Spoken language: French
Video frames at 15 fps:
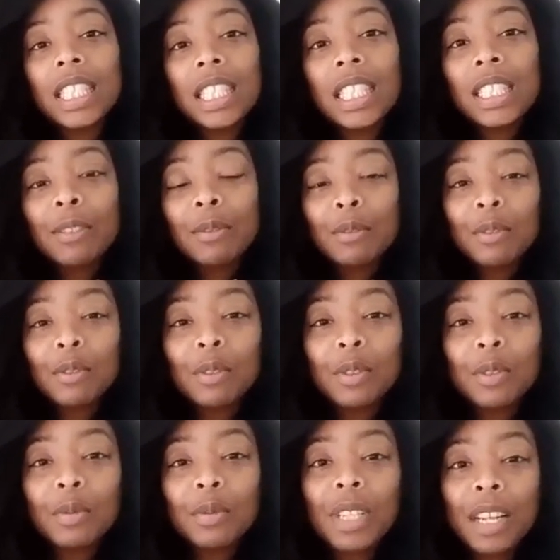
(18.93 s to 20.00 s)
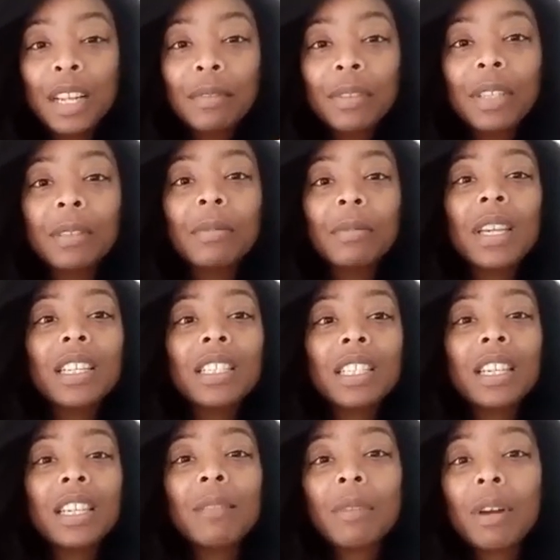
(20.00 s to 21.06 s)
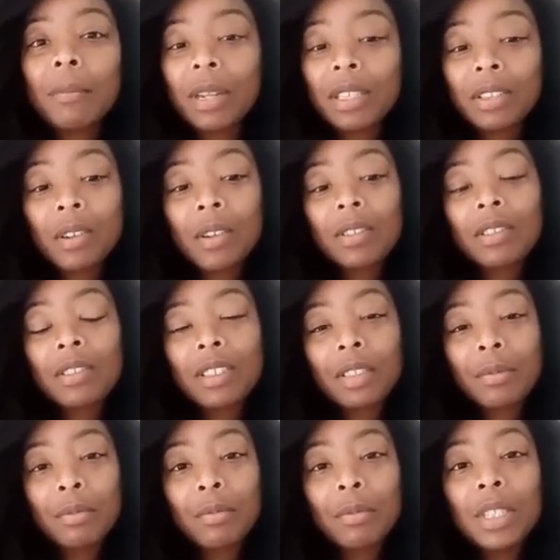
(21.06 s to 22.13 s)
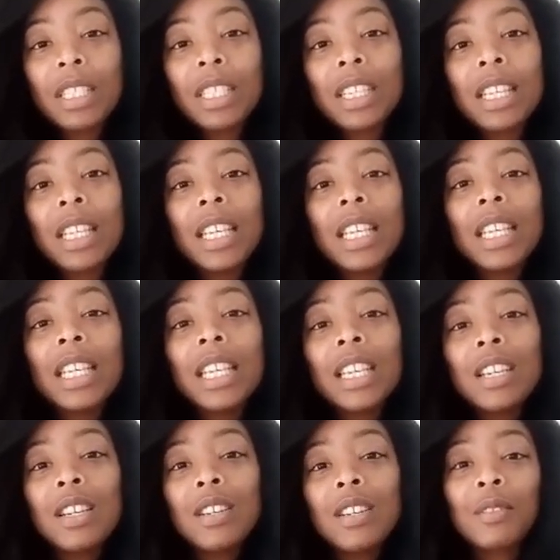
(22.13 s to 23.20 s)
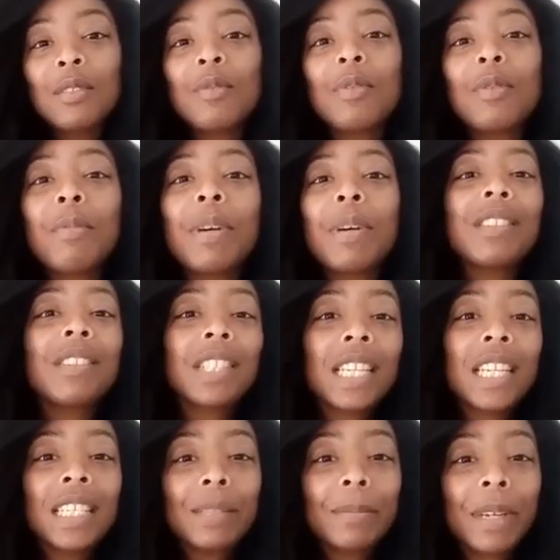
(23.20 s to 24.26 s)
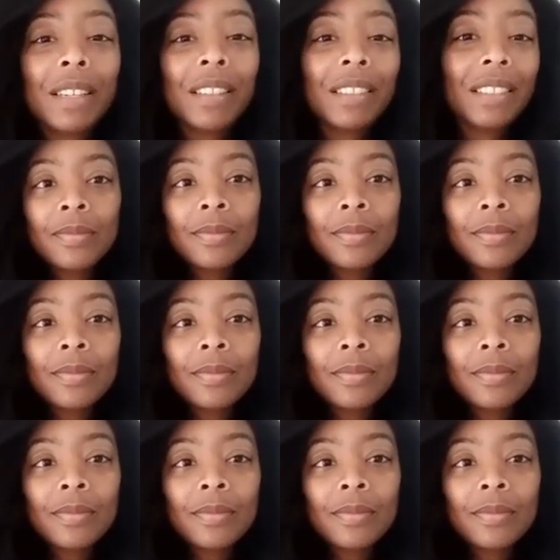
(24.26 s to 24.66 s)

Et donc, je suis infirmière, j'ai également un master en santé publique et je suis patiente experte.